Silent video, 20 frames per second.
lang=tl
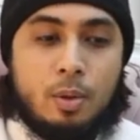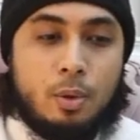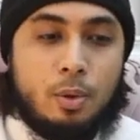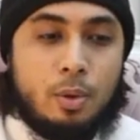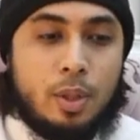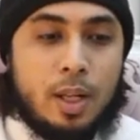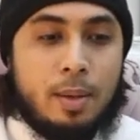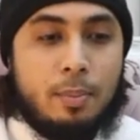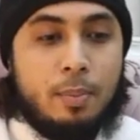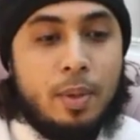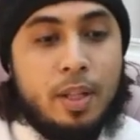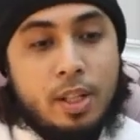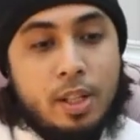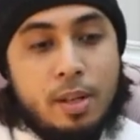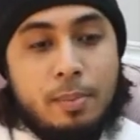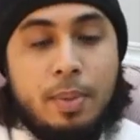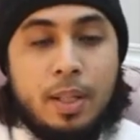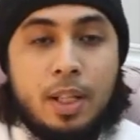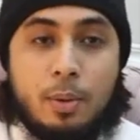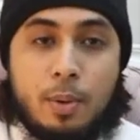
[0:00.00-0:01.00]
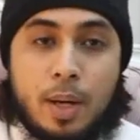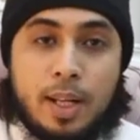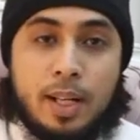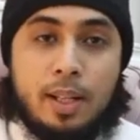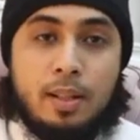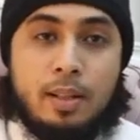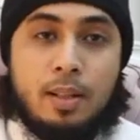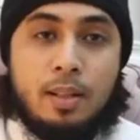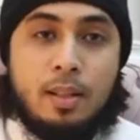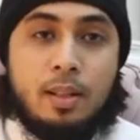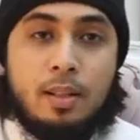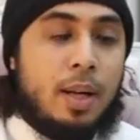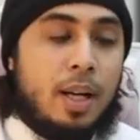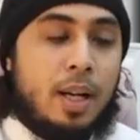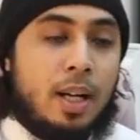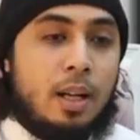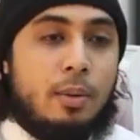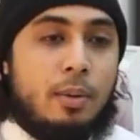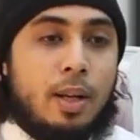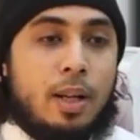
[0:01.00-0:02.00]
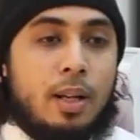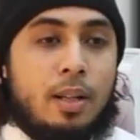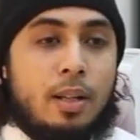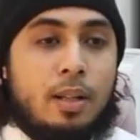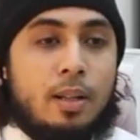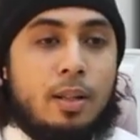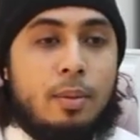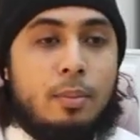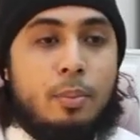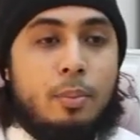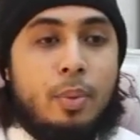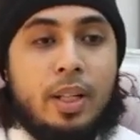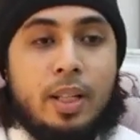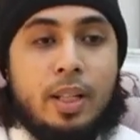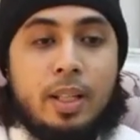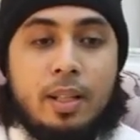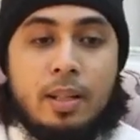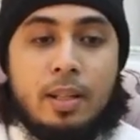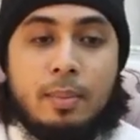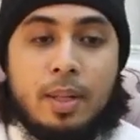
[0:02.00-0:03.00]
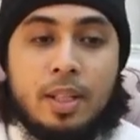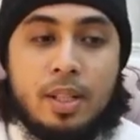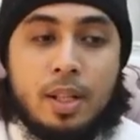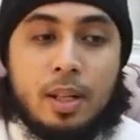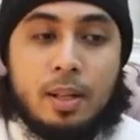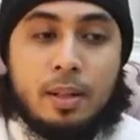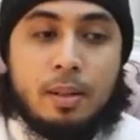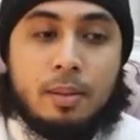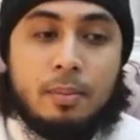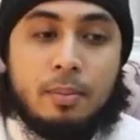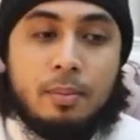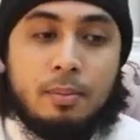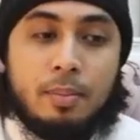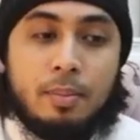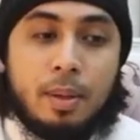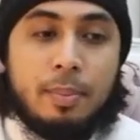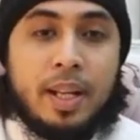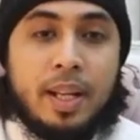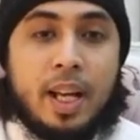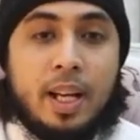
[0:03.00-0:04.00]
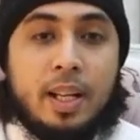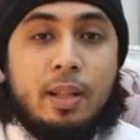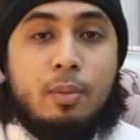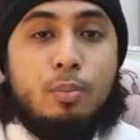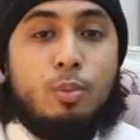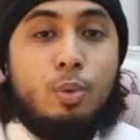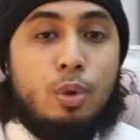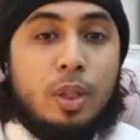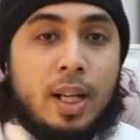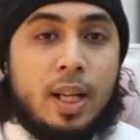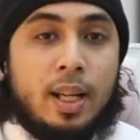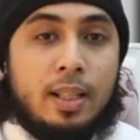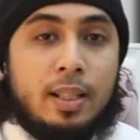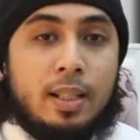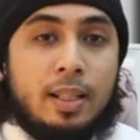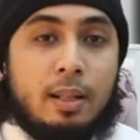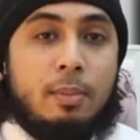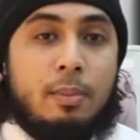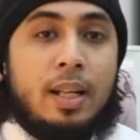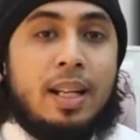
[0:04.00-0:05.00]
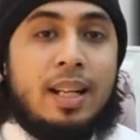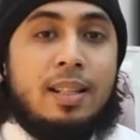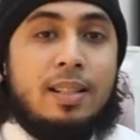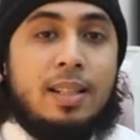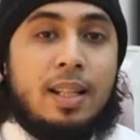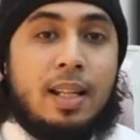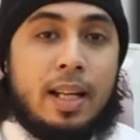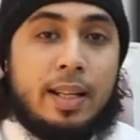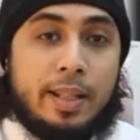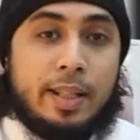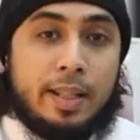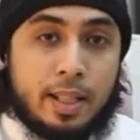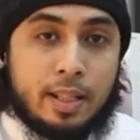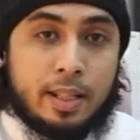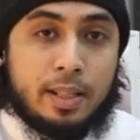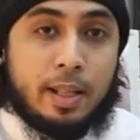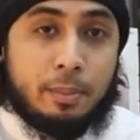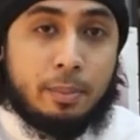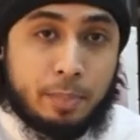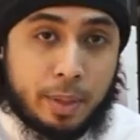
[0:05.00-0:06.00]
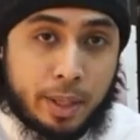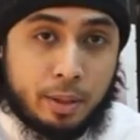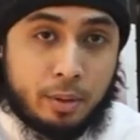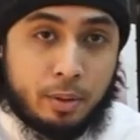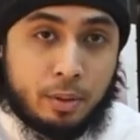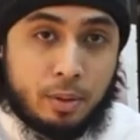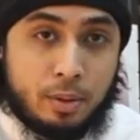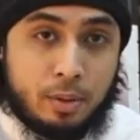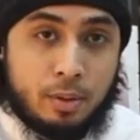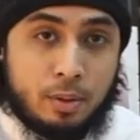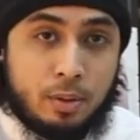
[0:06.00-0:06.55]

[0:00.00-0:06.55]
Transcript: Una, pwede siyang patawarin. Pangalawa, pwede din naman siyang pabayarin muna ng mga kasalanan niya sa impyerno.